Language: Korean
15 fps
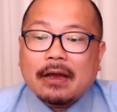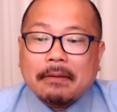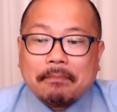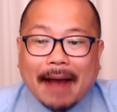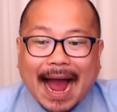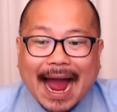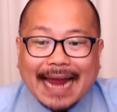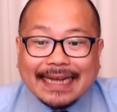
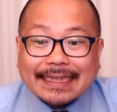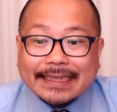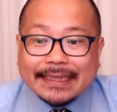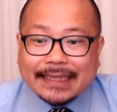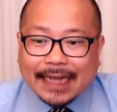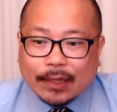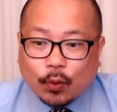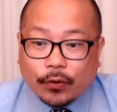바이든
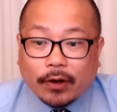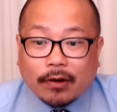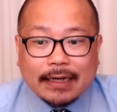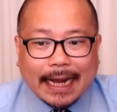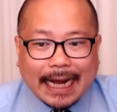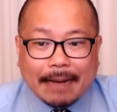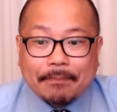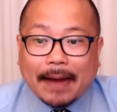대통령을
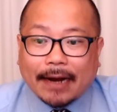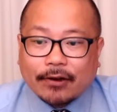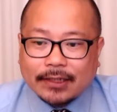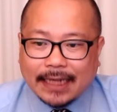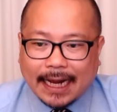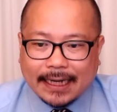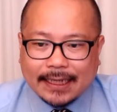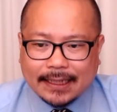향한 발언이
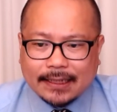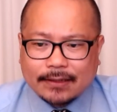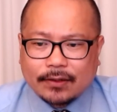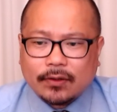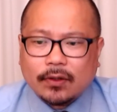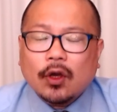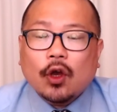아닌